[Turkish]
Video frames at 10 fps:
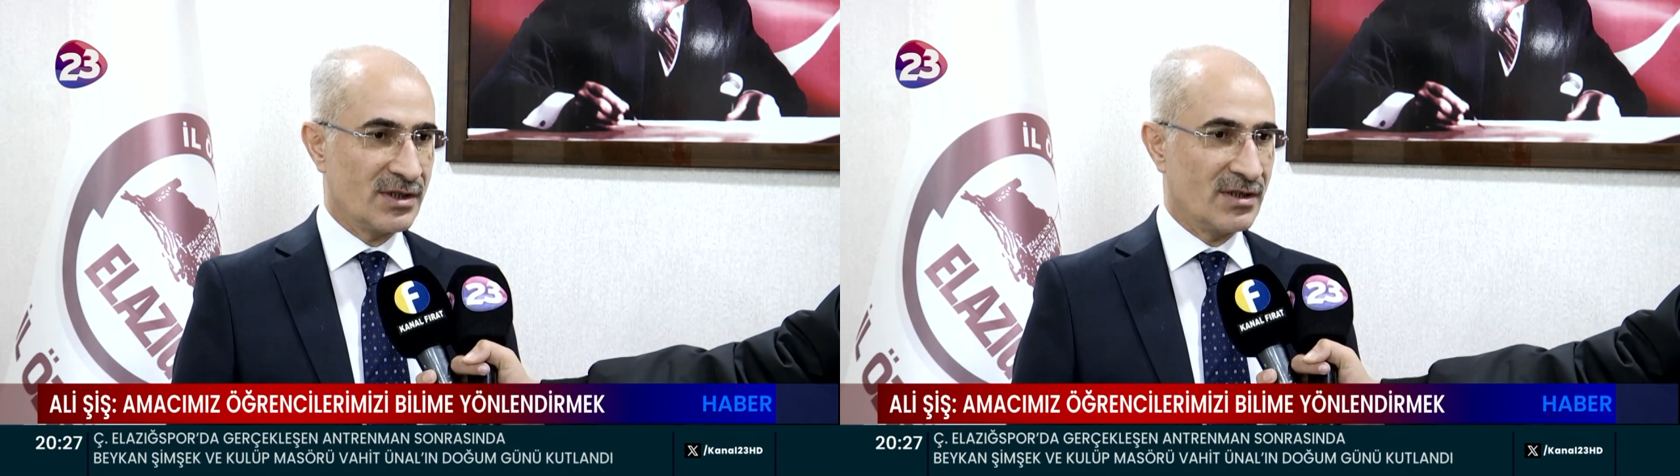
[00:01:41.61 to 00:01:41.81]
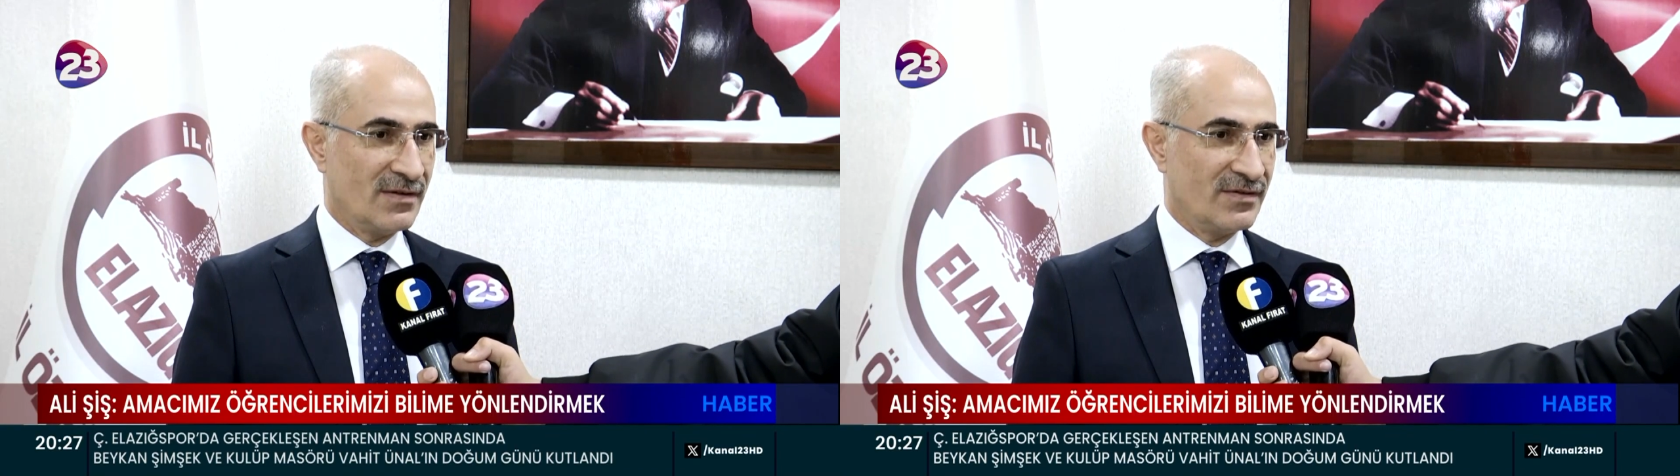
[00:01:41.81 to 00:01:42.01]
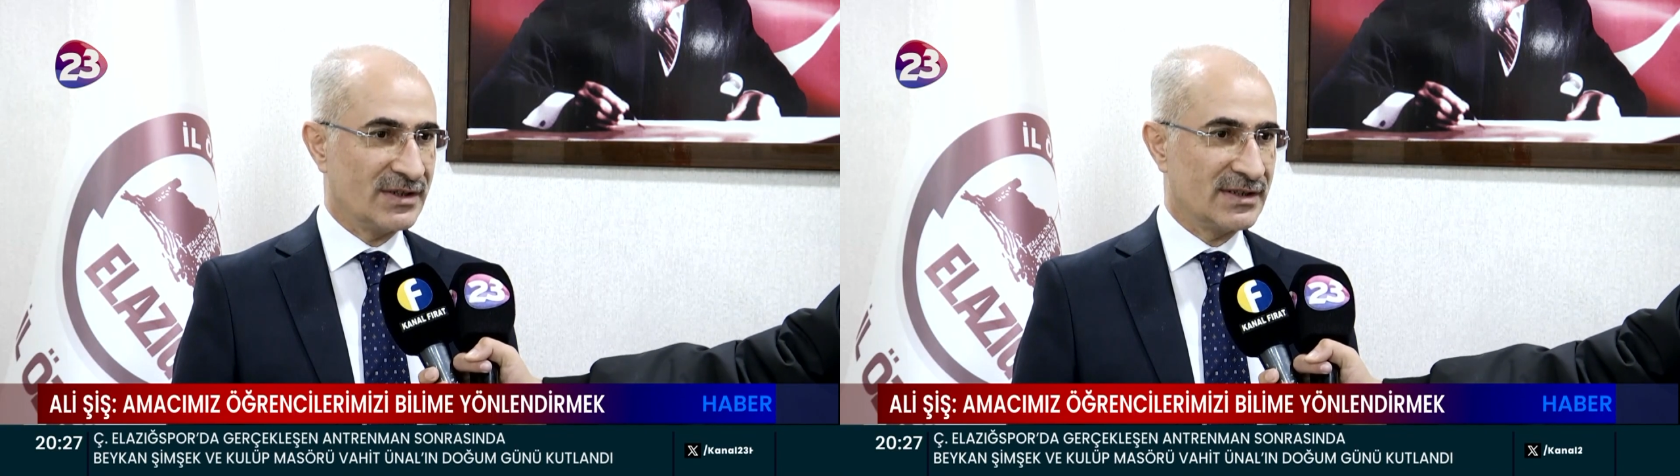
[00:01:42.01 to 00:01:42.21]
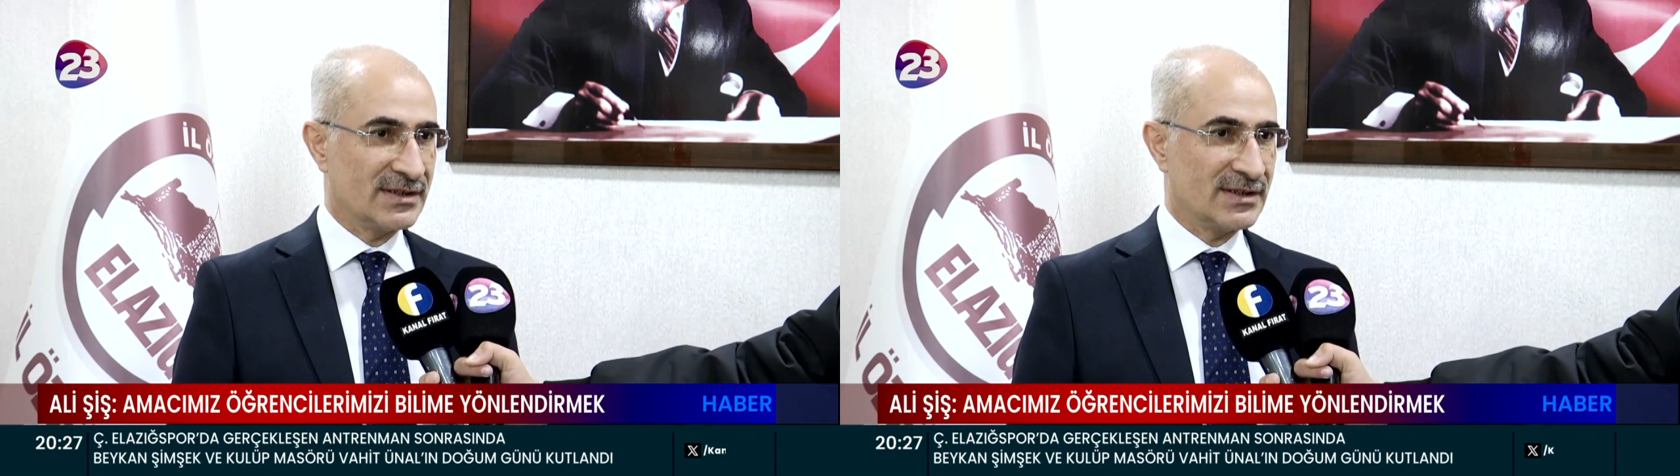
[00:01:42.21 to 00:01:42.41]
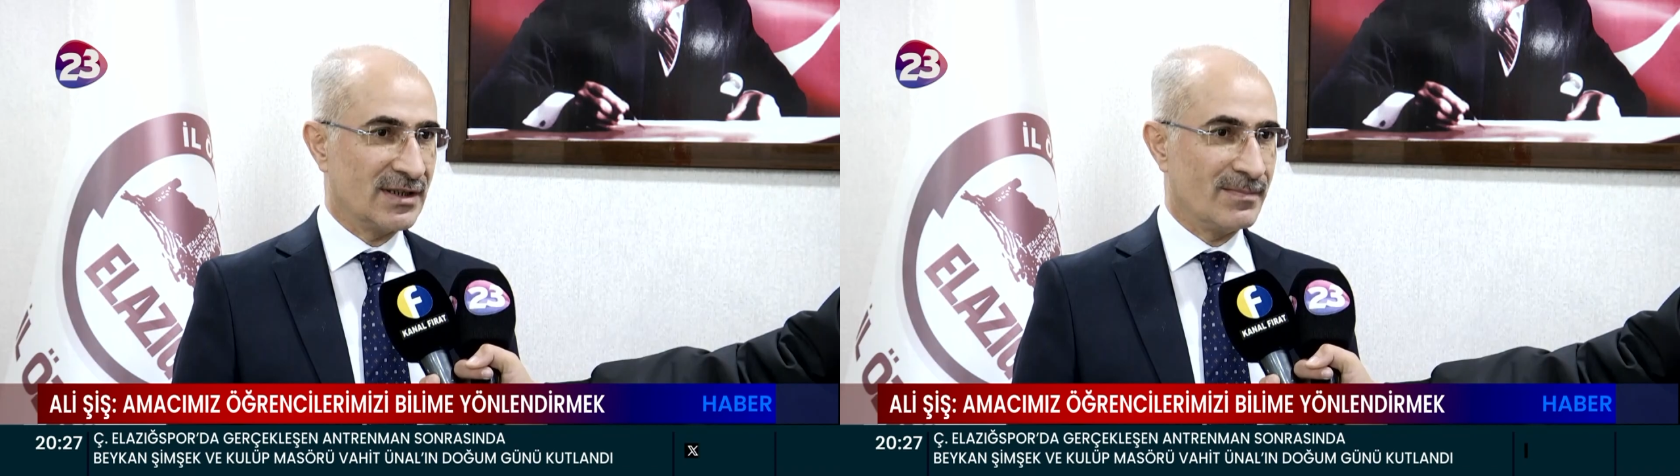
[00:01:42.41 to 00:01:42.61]

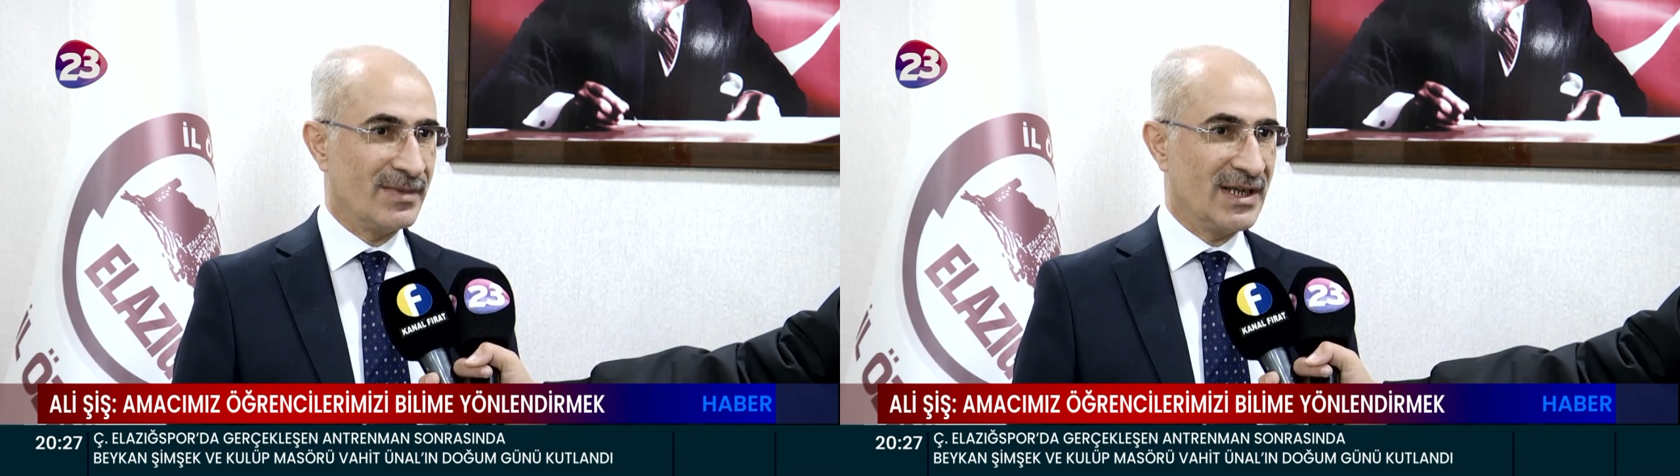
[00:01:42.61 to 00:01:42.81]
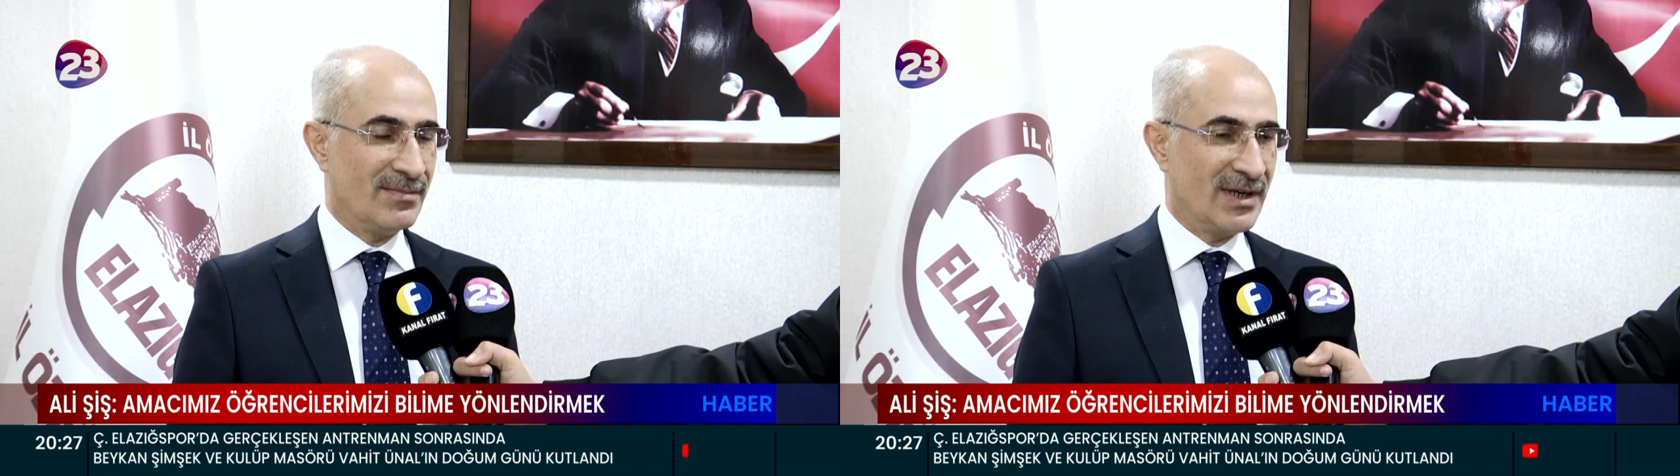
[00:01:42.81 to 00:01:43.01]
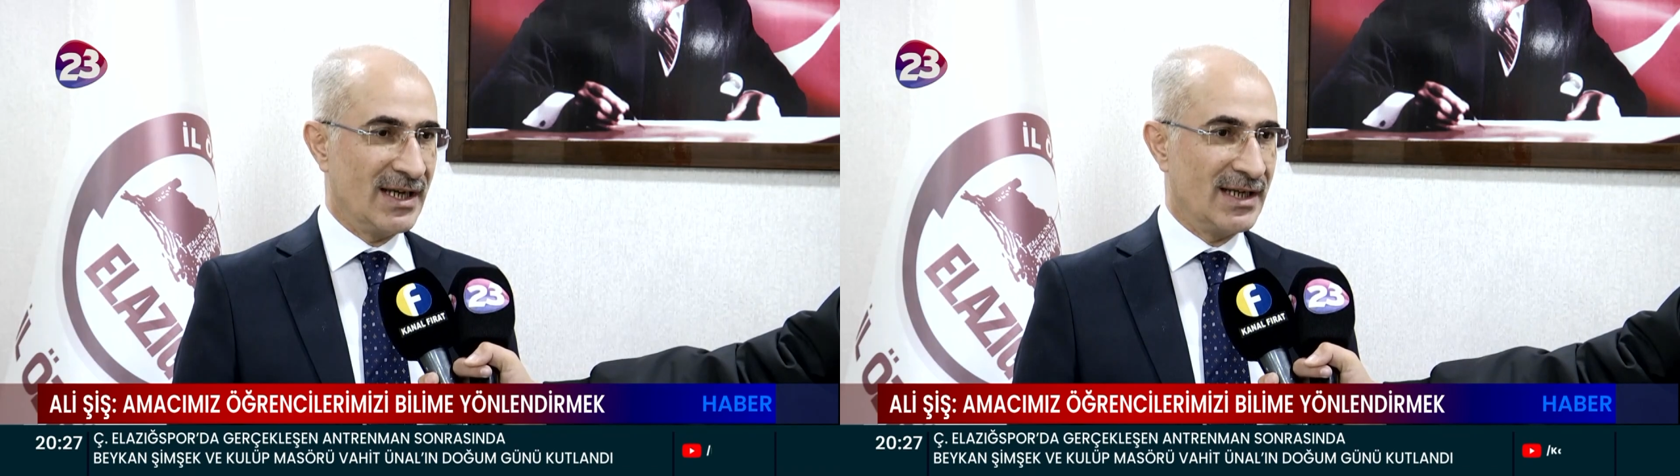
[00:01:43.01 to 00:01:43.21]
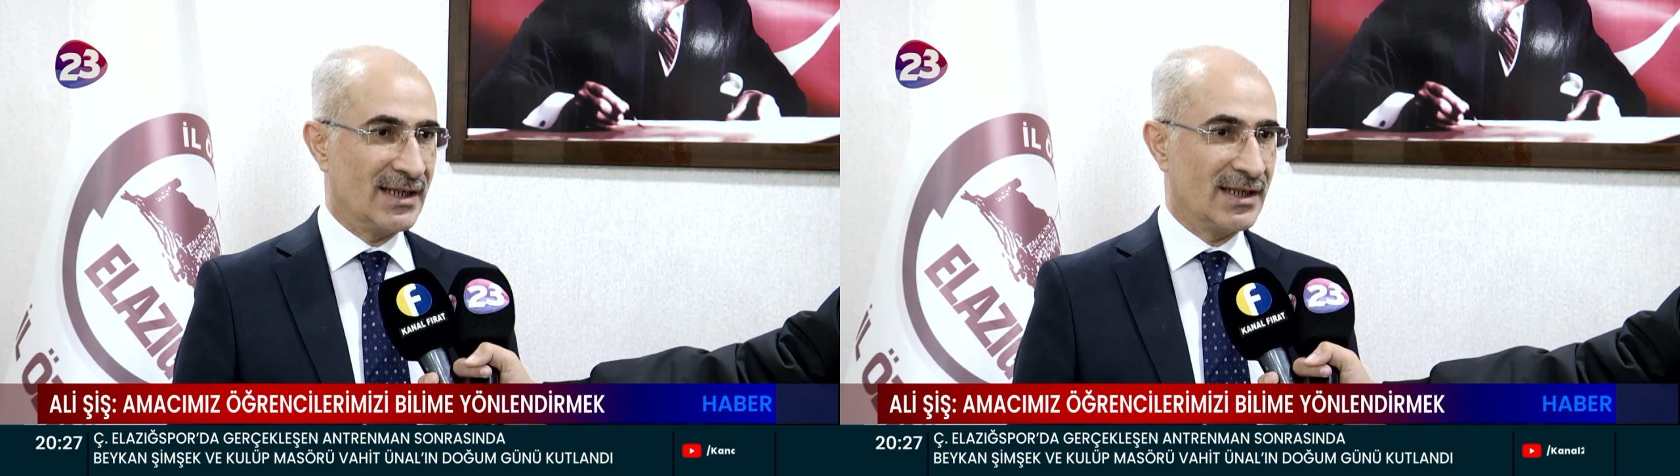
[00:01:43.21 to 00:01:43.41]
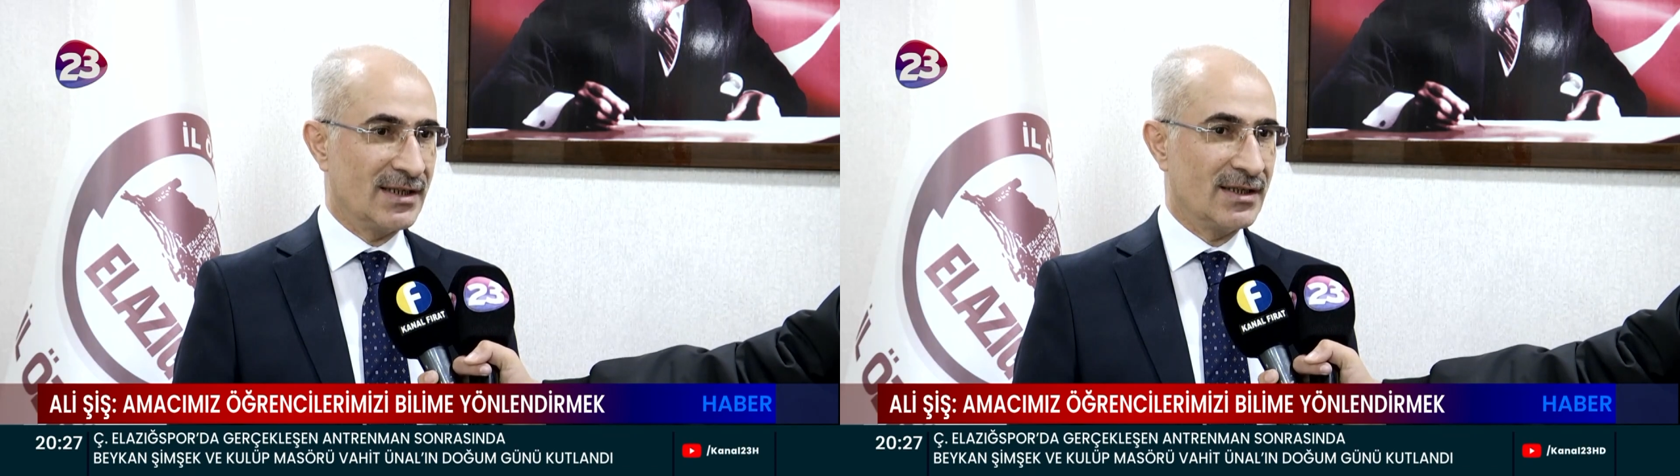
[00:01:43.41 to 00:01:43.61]
kafasında bilimle
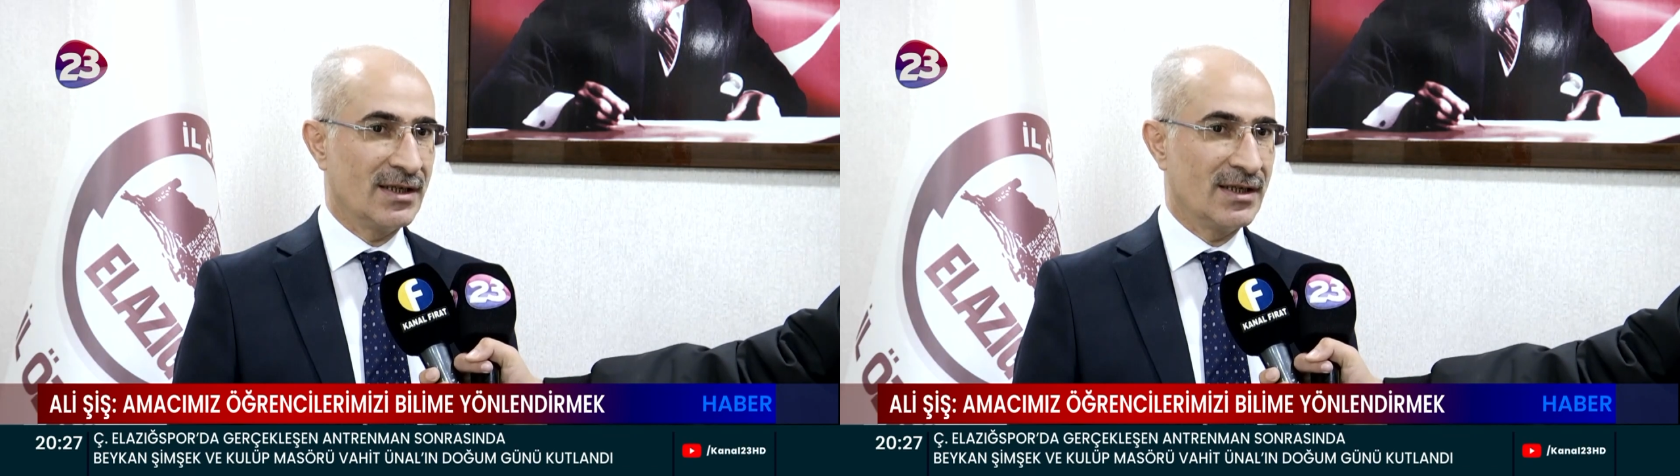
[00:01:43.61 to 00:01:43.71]
ilgili,